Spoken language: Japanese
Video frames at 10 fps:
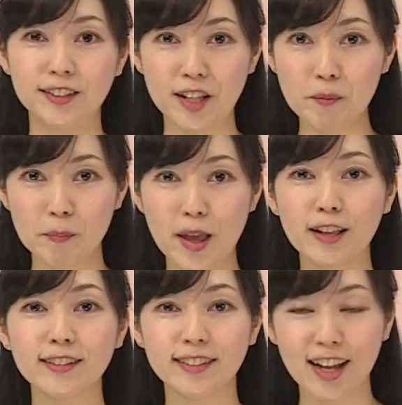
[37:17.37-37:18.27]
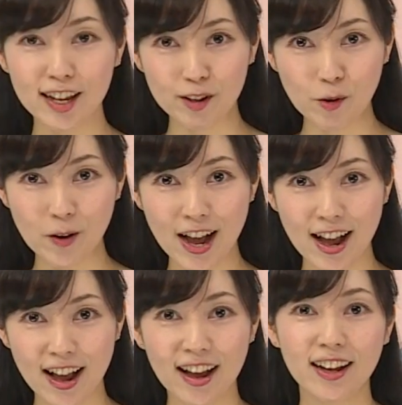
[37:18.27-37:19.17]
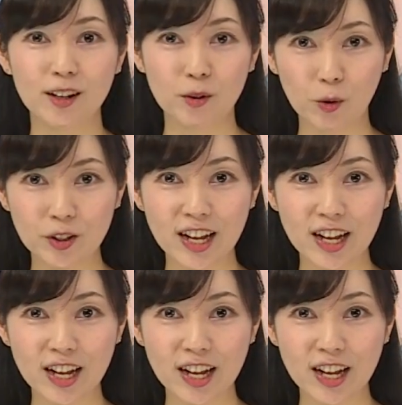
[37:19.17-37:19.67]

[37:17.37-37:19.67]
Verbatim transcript: 前編最後は6